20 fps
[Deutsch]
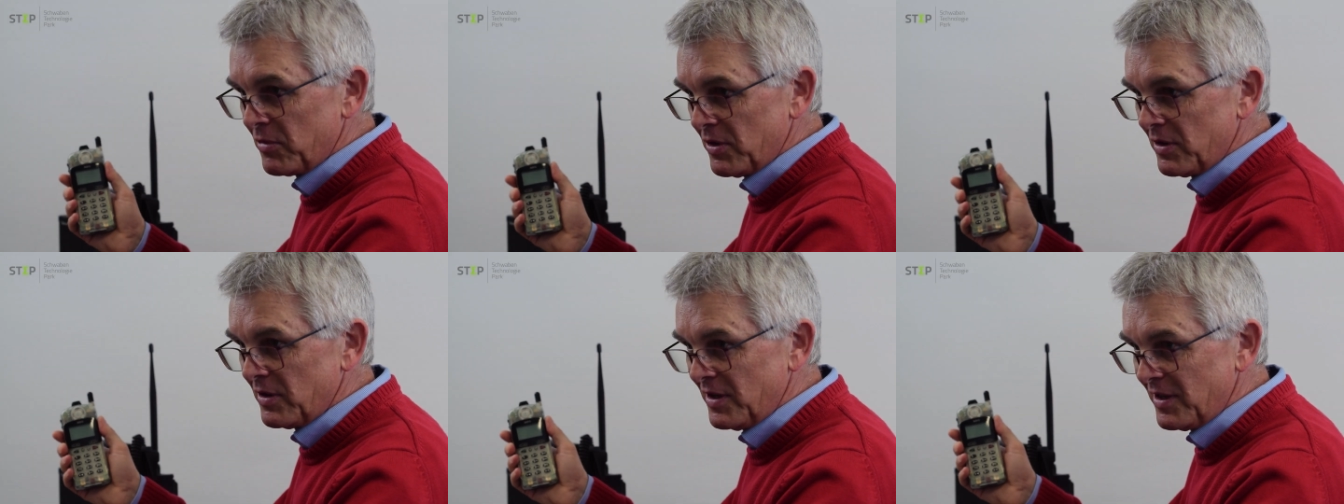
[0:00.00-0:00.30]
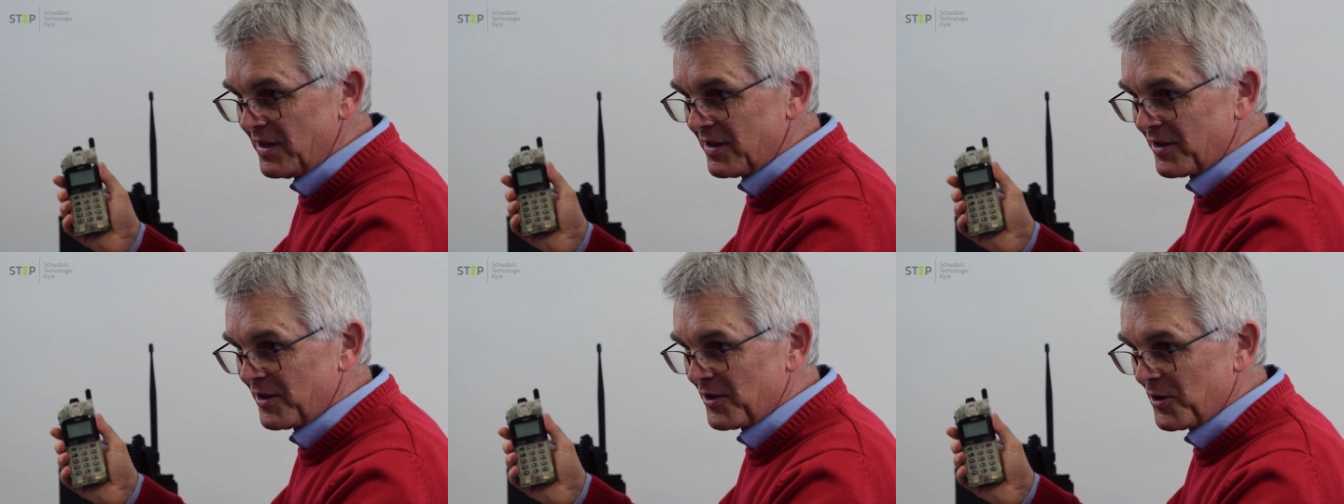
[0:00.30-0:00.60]
bin
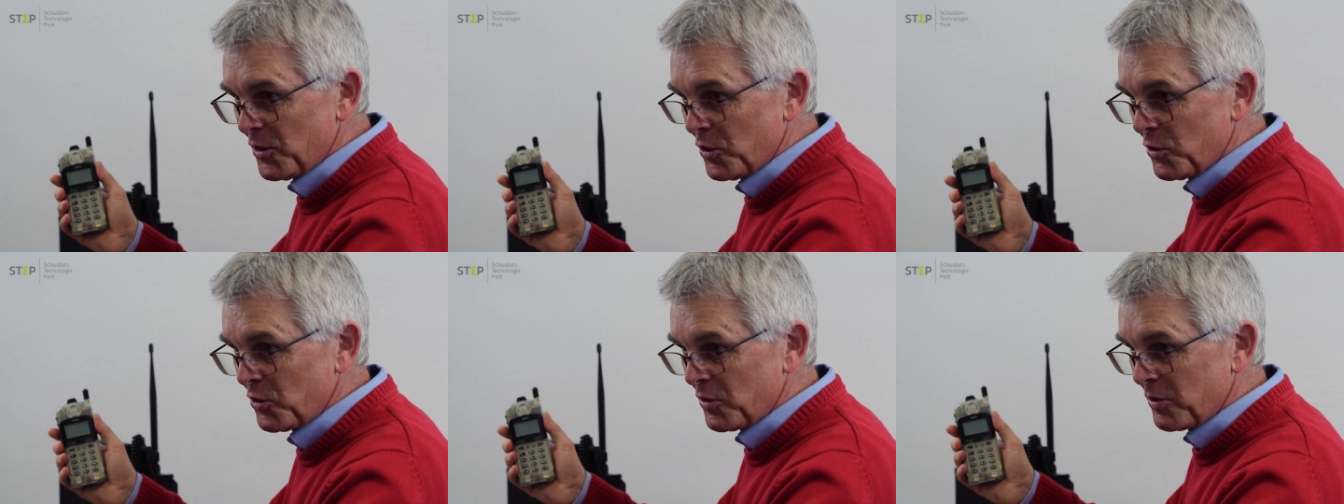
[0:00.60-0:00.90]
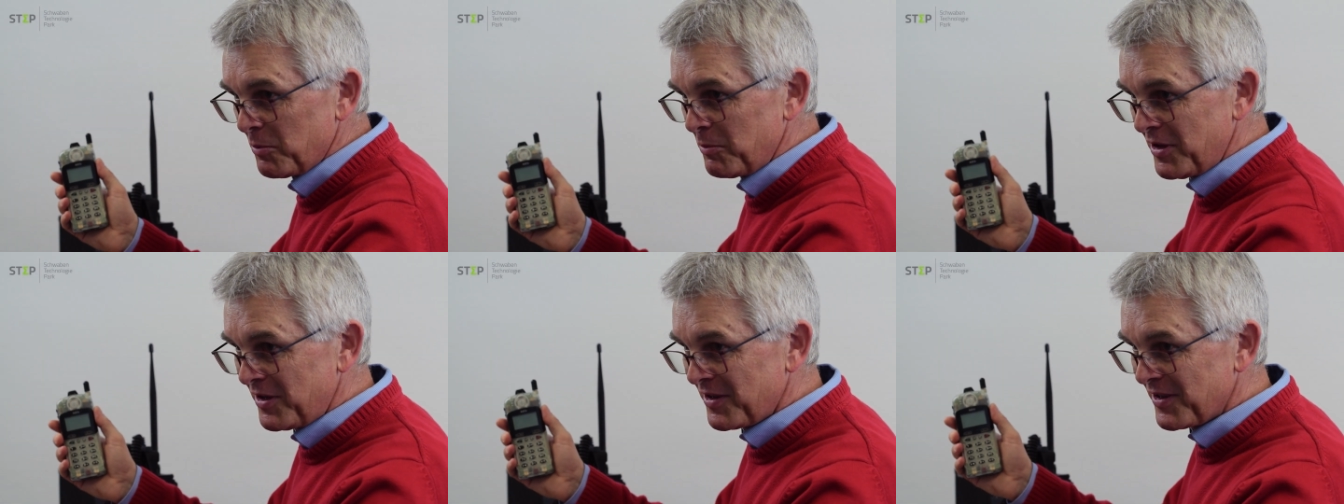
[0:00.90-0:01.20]
ich dann
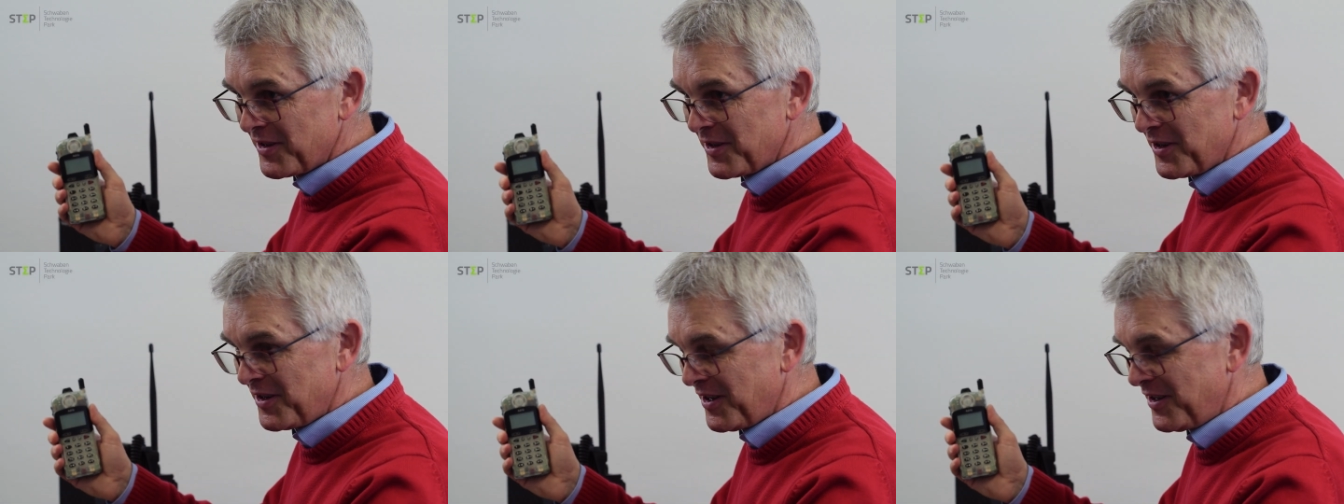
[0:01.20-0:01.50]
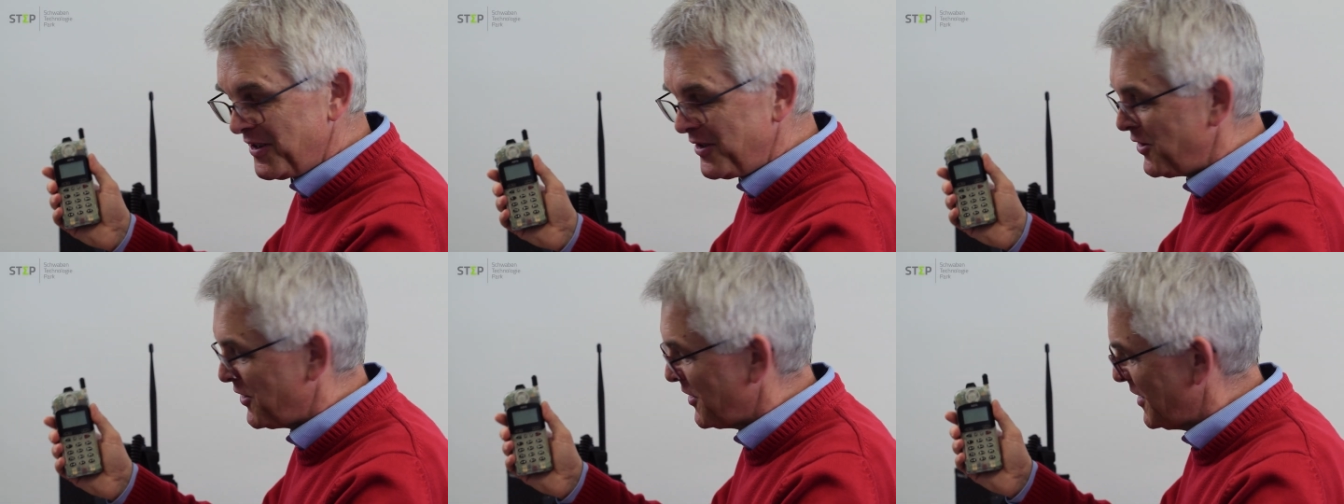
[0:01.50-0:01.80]
auch mit
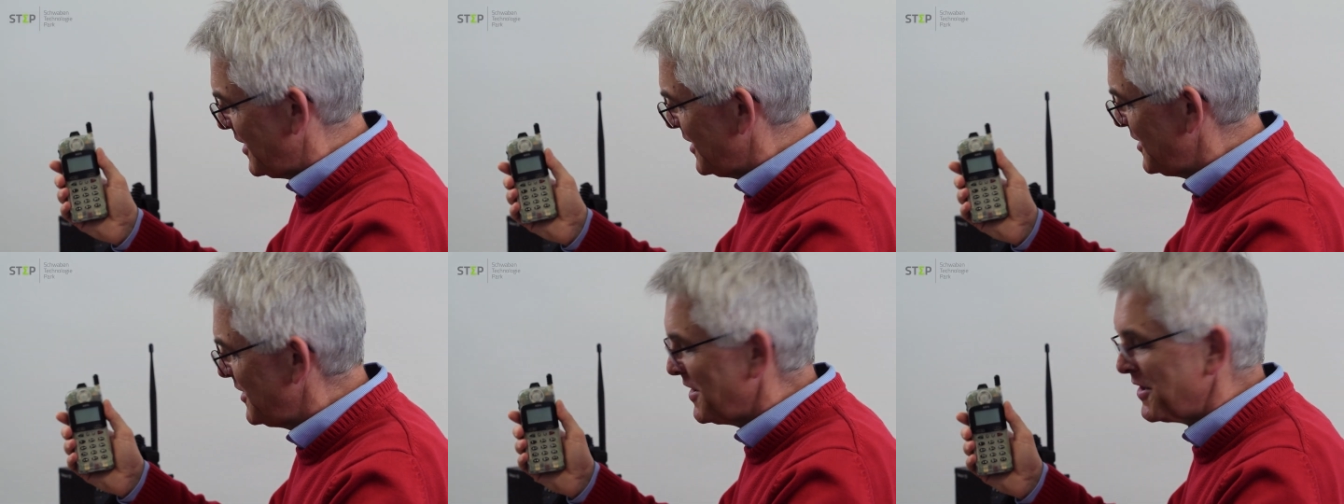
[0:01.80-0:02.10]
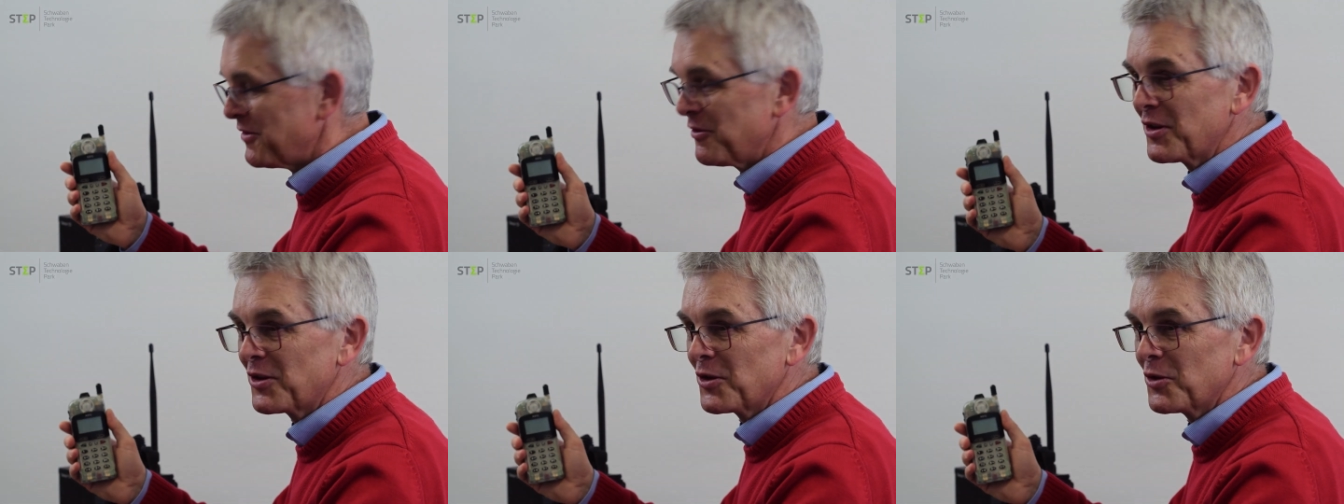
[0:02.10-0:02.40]
in dieser
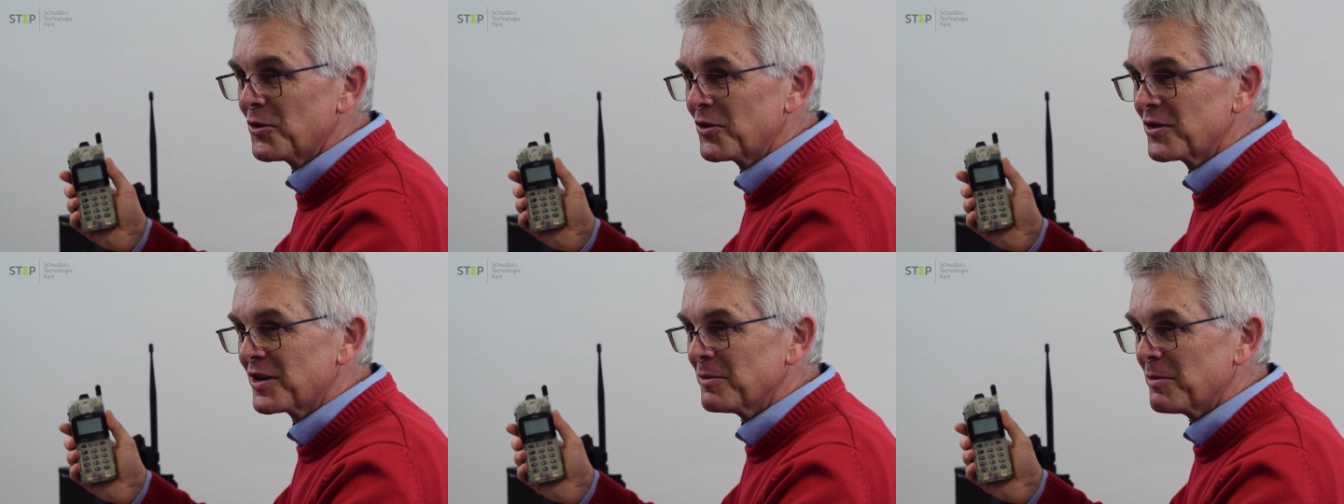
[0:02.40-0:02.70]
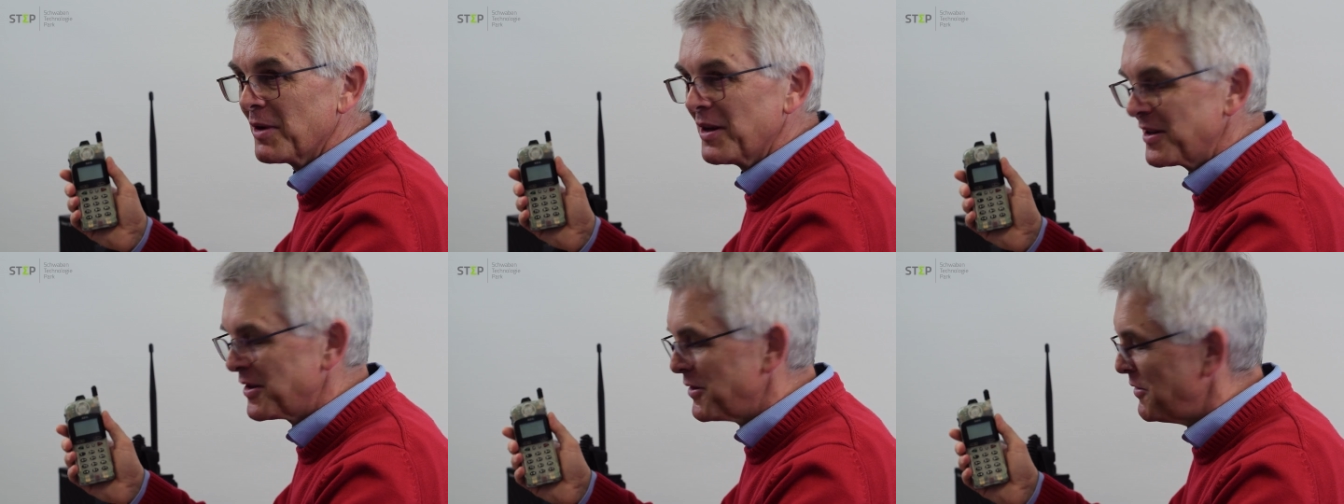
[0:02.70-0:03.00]
Handyentwicklung
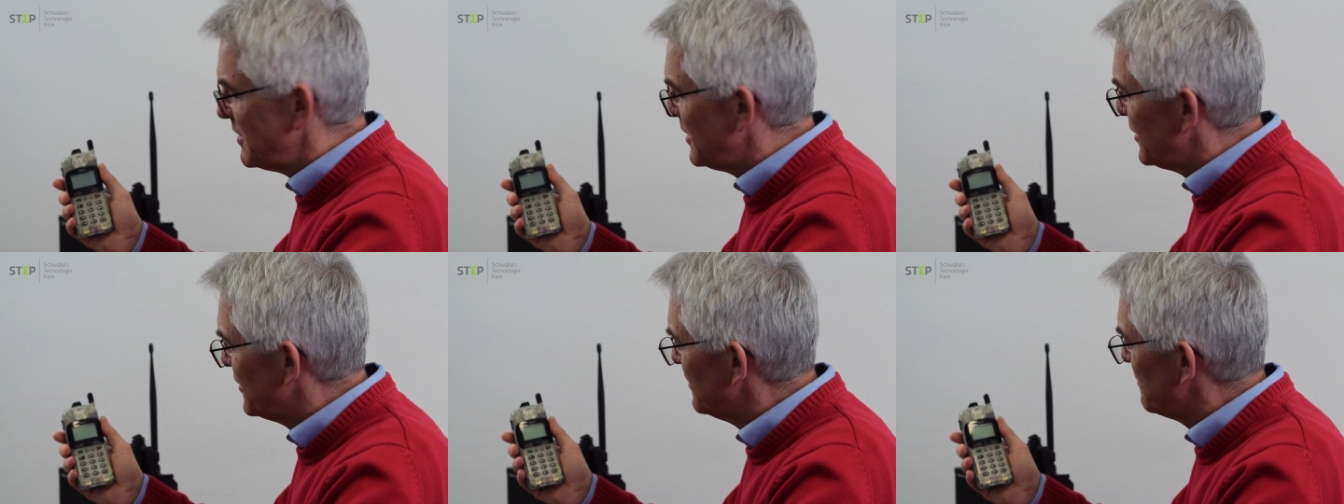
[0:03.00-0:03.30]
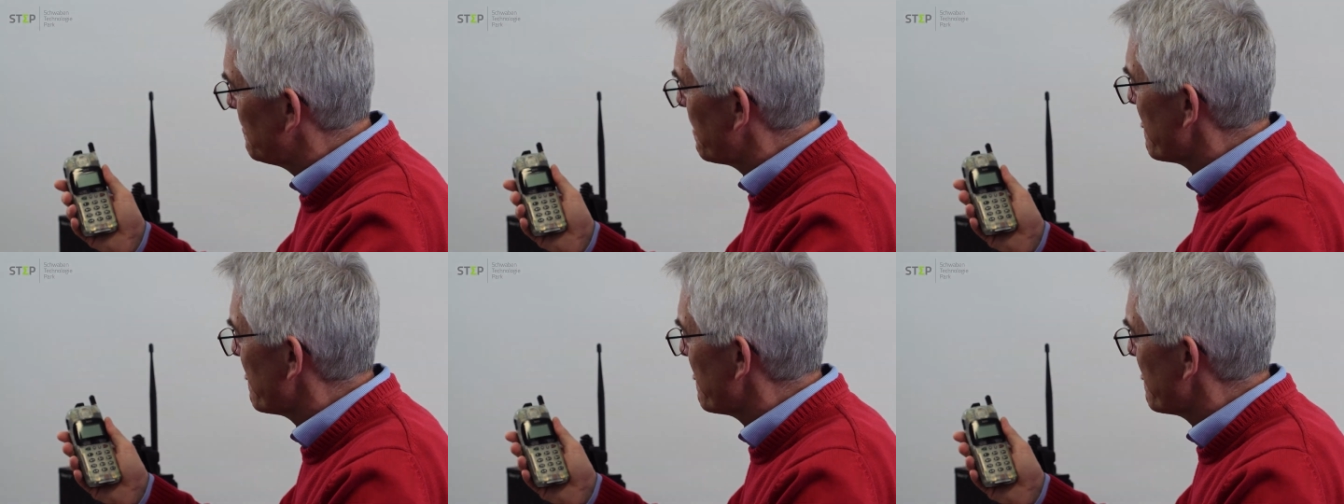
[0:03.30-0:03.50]
dabei gewesen.